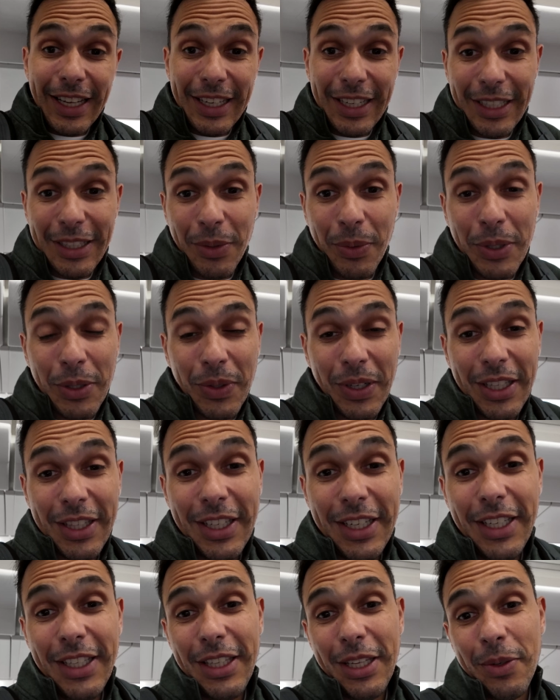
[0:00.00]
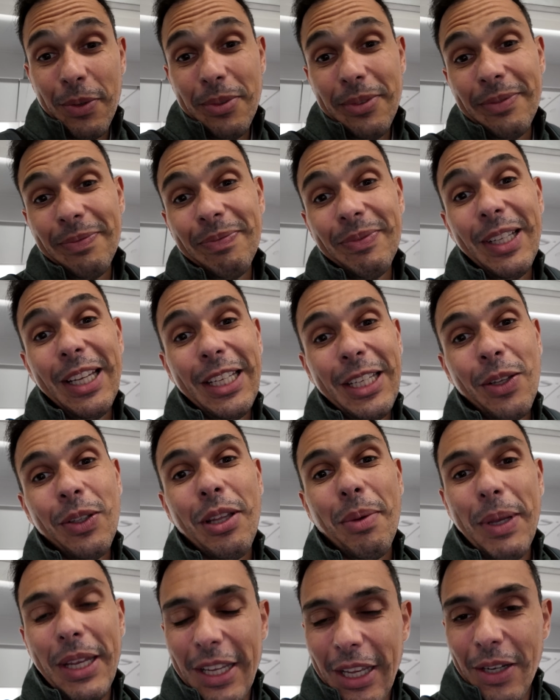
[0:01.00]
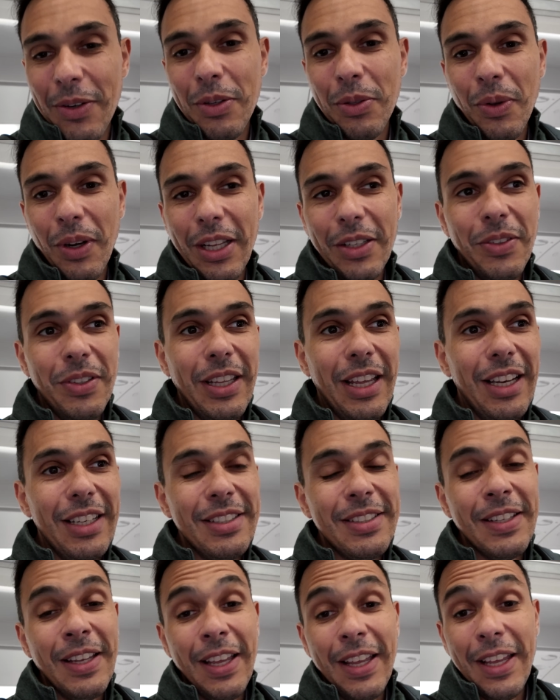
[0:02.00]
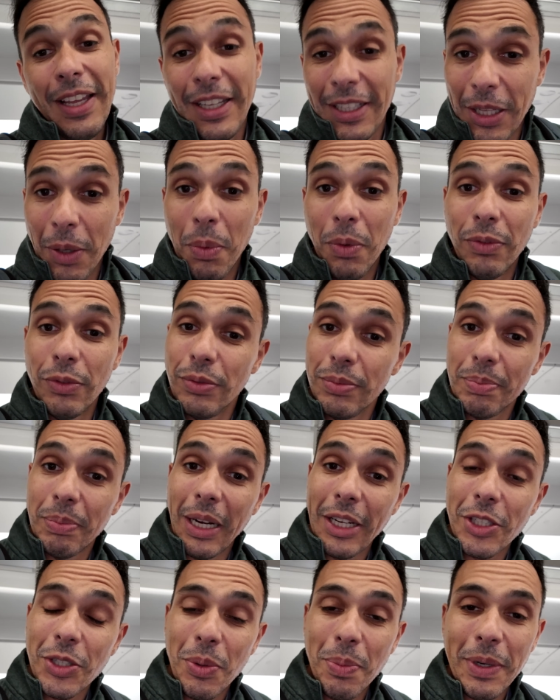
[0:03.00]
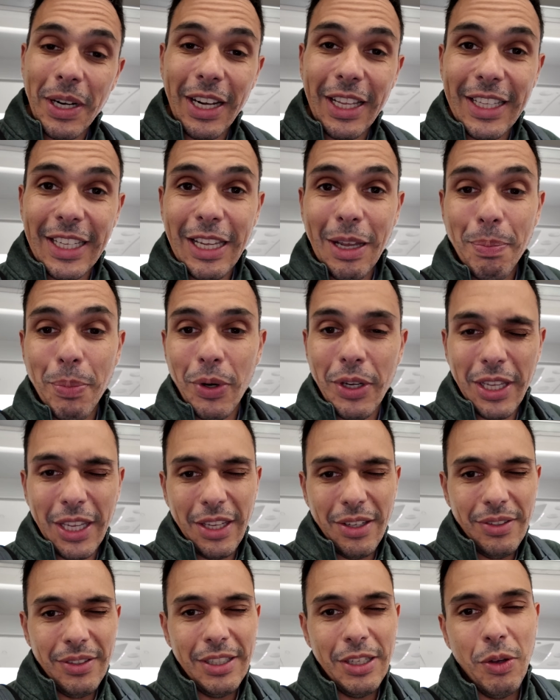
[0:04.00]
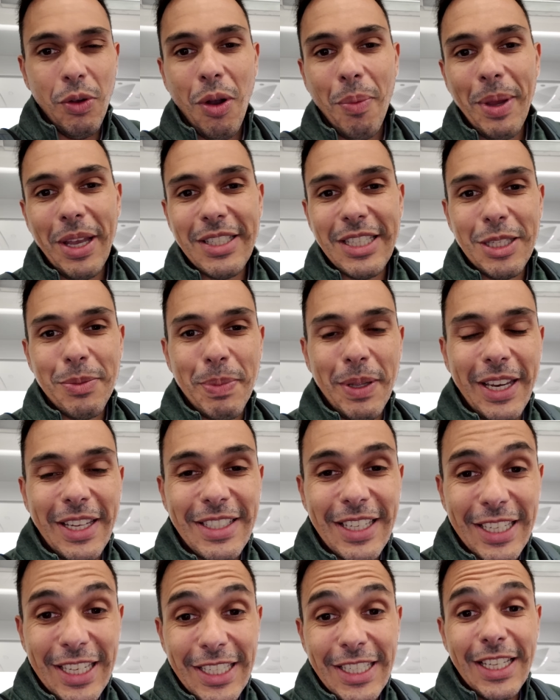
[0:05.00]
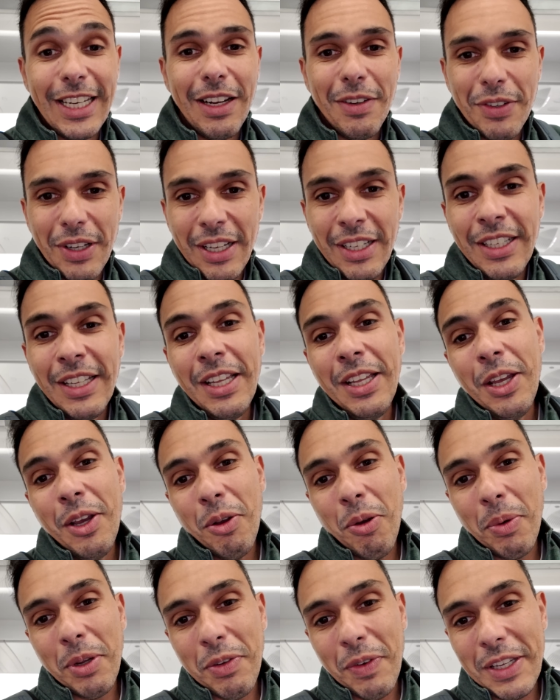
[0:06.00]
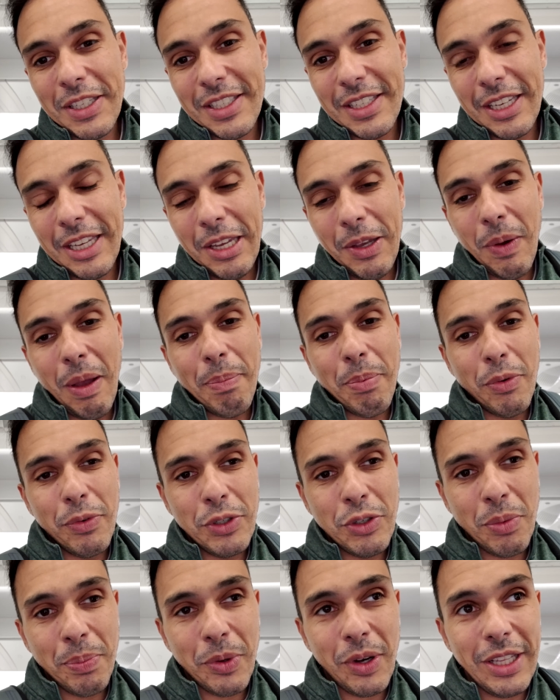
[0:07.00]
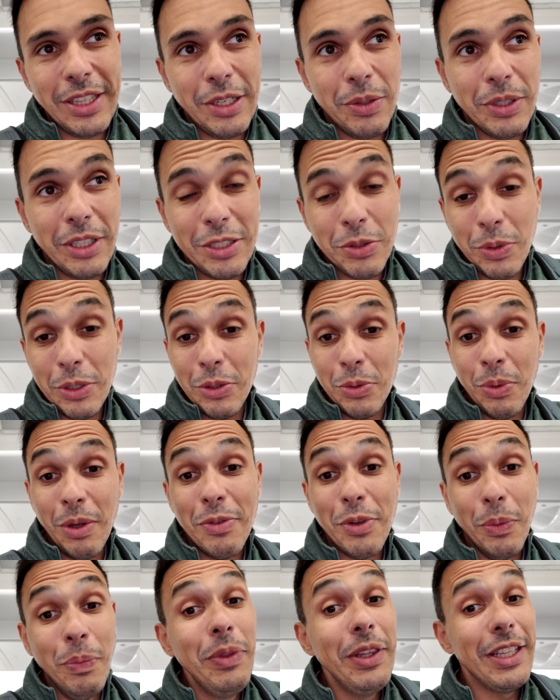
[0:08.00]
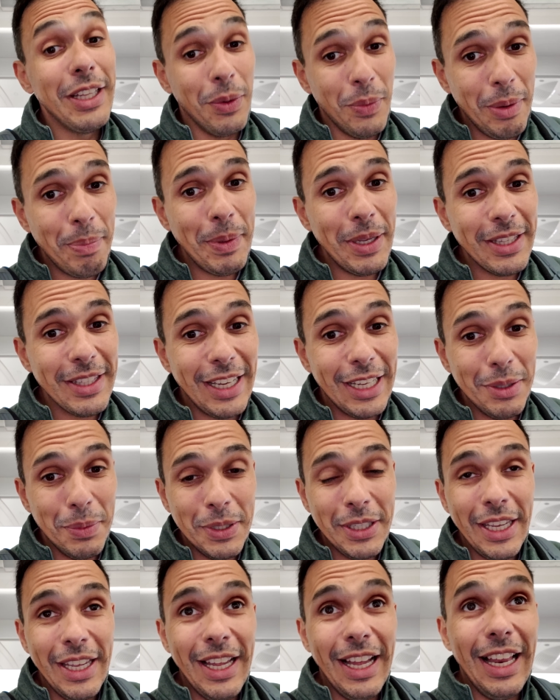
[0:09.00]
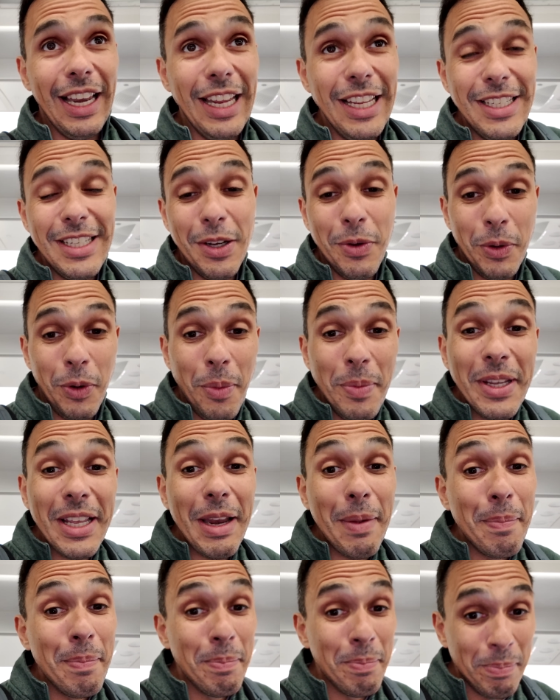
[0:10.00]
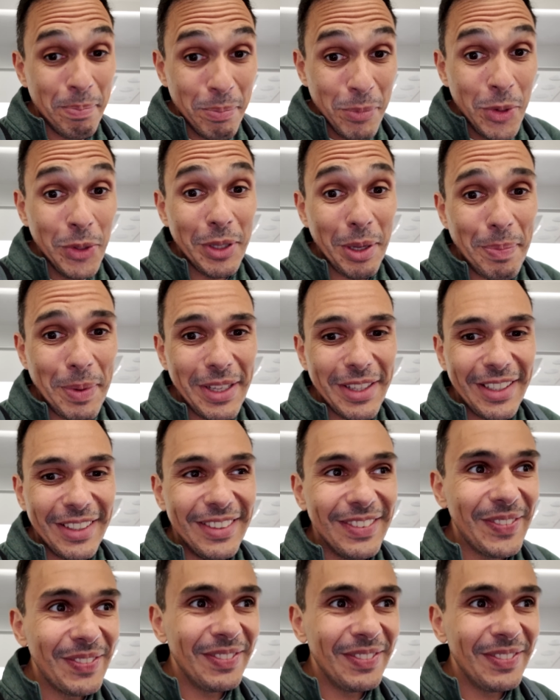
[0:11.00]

Ana estão indo na 31 e eu também quero ir do lado delas. Então partiu para lá daqui a pouquinho e começa a experiência aqui de gravar como que vai ser o Apple Vision Pro, entre outras coisas, num é avião tão apertado, porque além de econômico, ele é muito apertado.